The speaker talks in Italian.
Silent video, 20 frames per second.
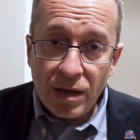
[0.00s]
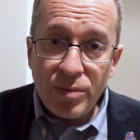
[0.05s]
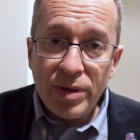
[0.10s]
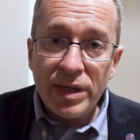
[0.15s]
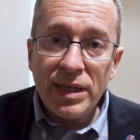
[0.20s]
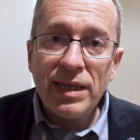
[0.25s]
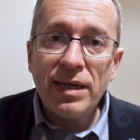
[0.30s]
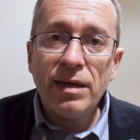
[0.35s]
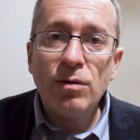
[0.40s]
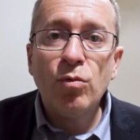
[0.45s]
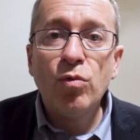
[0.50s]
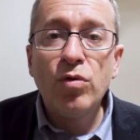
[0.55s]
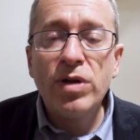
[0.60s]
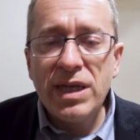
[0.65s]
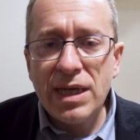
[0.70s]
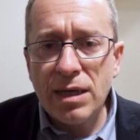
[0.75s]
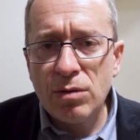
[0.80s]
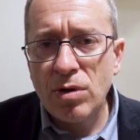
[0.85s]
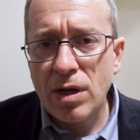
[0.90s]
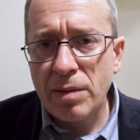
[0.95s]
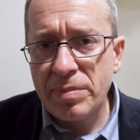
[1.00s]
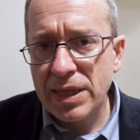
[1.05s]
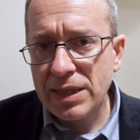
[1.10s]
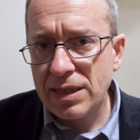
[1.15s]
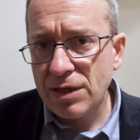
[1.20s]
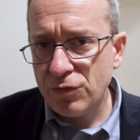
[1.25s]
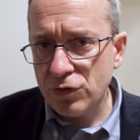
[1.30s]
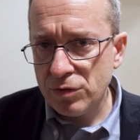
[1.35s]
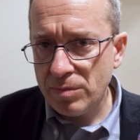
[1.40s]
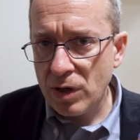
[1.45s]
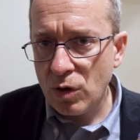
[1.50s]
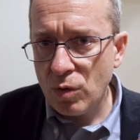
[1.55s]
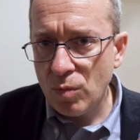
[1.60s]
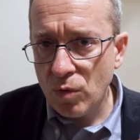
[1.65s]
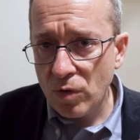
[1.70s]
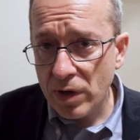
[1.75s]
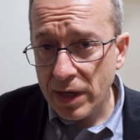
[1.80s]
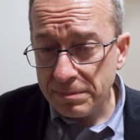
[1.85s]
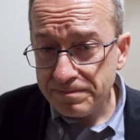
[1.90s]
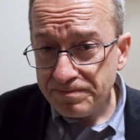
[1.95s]
Quindi unire in una piattaforma
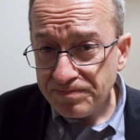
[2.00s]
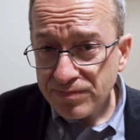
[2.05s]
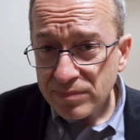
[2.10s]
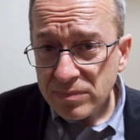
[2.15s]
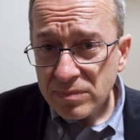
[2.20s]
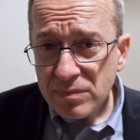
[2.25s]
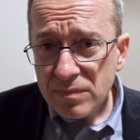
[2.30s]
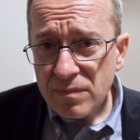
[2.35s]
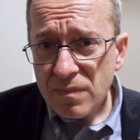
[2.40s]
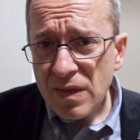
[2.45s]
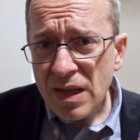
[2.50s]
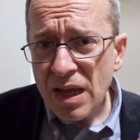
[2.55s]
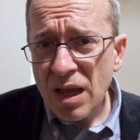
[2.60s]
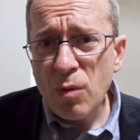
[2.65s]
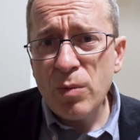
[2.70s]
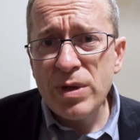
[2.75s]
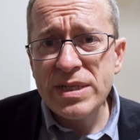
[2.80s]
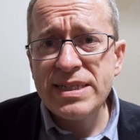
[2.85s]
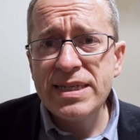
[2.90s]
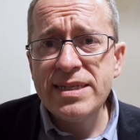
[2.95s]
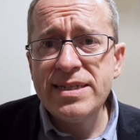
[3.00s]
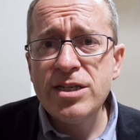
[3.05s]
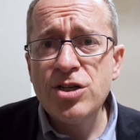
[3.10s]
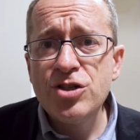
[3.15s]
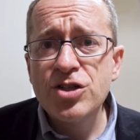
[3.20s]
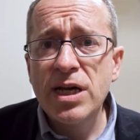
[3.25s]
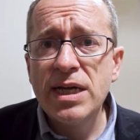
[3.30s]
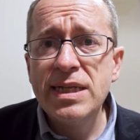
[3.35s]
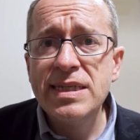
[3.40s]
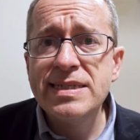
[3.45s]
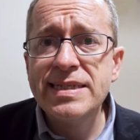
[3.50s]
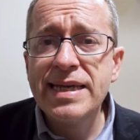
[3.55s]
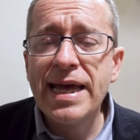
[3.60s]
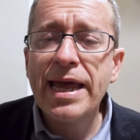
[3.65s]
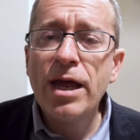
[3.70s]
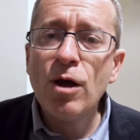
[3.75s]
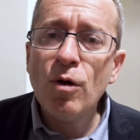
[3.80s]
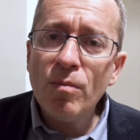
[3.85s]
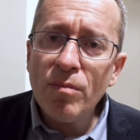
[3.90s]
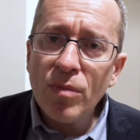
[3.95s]
comune queste
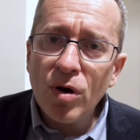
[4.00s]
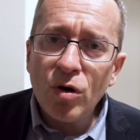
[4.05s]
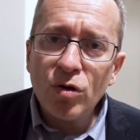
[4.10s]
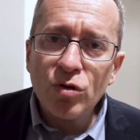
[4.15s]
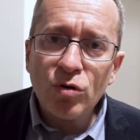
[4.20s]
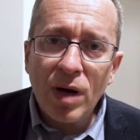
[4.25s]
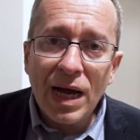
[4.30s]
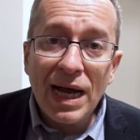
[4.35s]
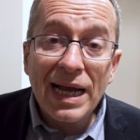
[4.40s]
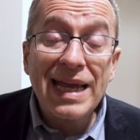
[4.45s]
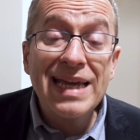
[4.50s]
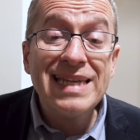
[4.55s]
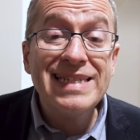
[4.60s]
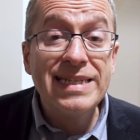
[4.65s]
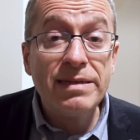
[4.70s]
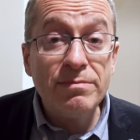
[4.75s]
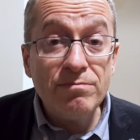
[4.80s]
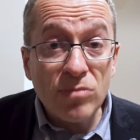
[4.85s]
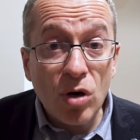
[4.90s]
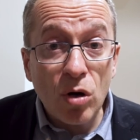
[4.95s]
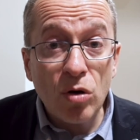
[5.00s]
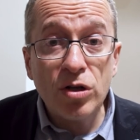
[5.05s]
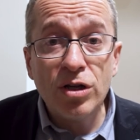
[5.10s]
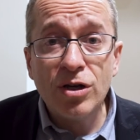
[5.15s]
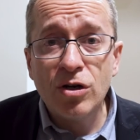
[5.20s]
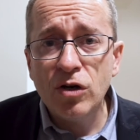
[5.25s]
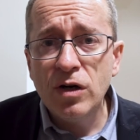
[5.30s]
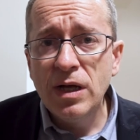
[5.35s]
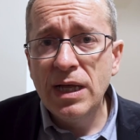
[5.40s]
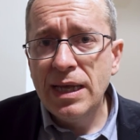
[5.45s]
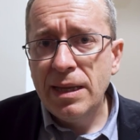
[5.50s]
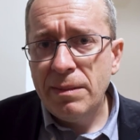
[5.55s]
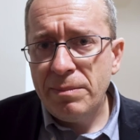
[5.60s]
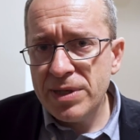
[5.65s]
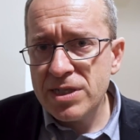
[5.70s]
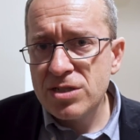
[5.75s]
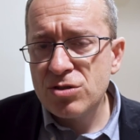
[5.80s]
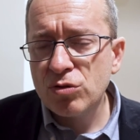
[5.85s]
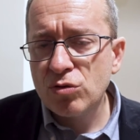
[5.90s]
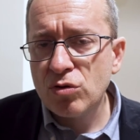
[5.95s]
esigenze è un modo anche simbolico
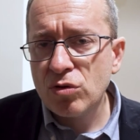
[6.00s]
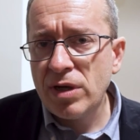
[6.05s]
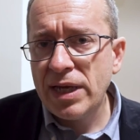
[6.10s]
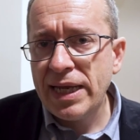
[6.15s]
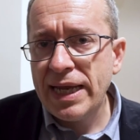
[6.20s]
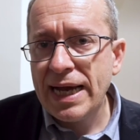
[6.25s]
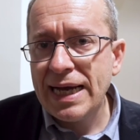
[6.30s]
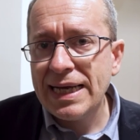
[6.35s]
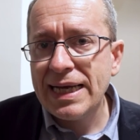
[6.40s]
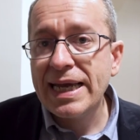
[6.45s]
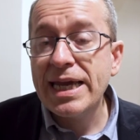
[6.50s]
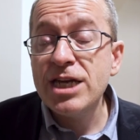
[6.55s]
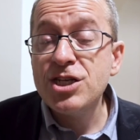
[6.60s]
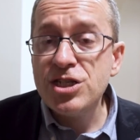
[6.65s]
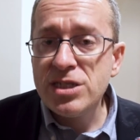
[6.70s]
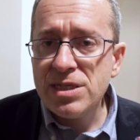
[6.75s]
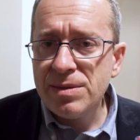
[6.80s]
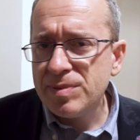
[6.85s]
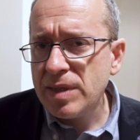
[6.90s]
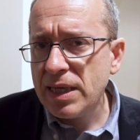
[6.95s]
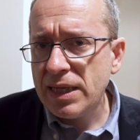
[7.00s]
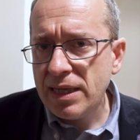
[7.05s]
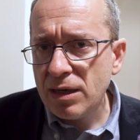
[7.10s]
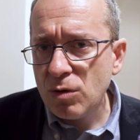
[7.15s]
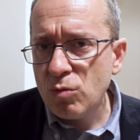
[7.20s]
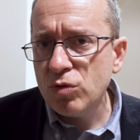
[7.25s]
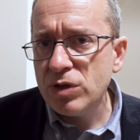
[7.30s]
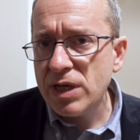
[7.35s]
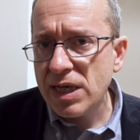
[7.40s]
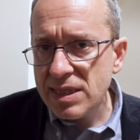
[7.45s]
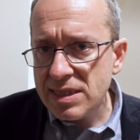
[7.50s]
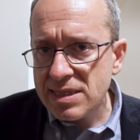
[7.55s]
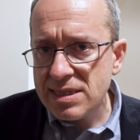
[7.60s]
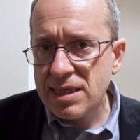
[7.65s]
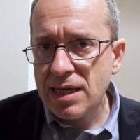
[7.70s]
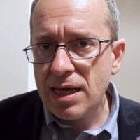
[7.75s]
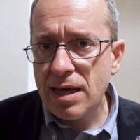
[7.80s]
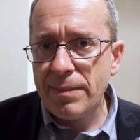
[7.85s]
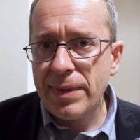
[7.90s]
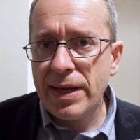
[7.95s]
per sottolineare che ci si prende cura
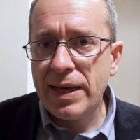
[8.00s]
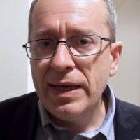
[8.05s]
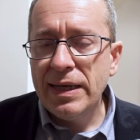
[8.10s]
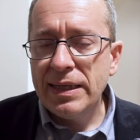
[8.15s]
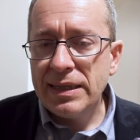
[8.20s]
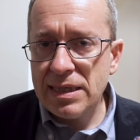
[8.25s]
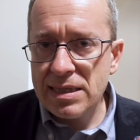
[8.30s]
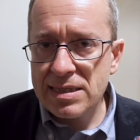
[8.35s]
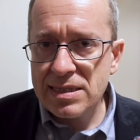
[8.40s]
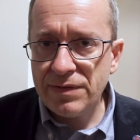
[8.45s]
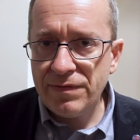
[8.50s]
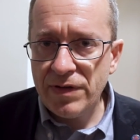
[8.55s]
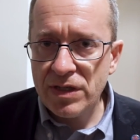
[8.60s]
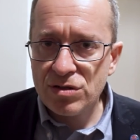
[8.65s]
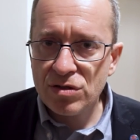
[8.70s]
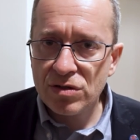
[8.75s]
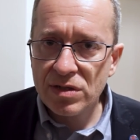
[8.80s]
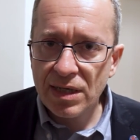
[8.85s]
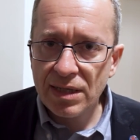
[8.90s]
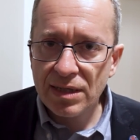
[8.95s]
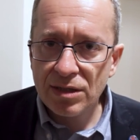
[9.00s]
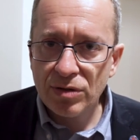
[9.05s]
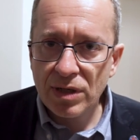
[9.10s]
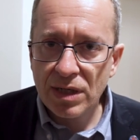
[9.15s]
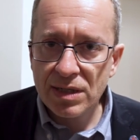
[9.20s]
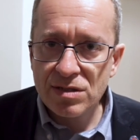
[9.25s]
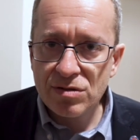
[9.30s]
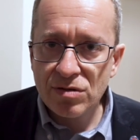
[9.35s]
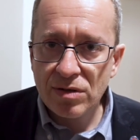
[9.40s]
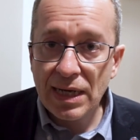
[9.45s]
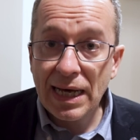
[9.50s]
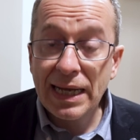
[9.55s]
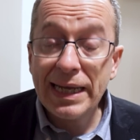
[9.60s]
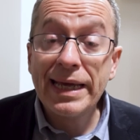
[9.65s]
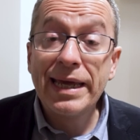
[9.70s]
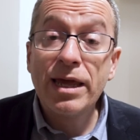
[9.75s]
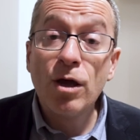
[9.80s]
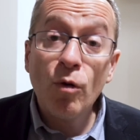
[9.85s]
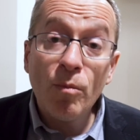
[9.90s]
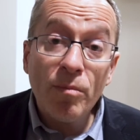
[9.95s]
insieme del Servizio Sanitario
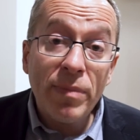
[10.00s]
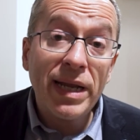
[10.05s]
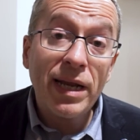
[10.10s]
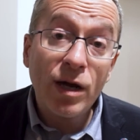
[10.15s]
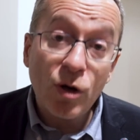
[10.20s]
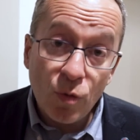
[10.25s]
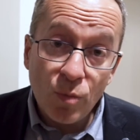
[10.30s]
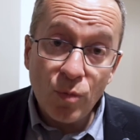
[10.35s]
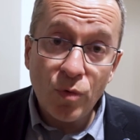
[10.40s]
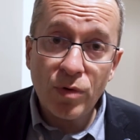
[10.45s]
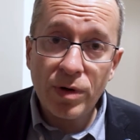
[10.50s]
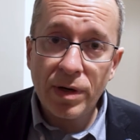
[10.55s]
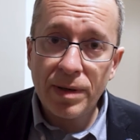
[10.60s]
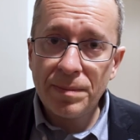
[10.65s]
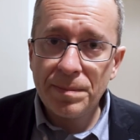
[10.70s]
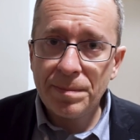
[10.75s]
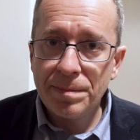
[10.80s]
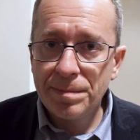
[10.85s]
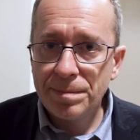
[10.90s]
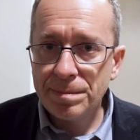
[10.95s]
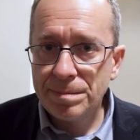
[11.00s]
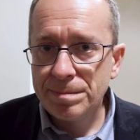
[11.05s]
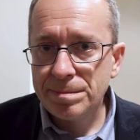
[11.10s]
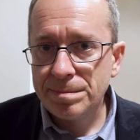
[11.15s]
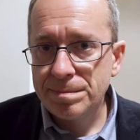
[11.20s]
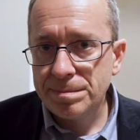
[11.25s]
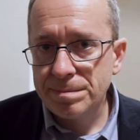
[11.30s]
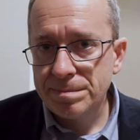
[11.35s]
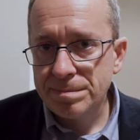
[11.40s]
Nazionale, che è un bene comune.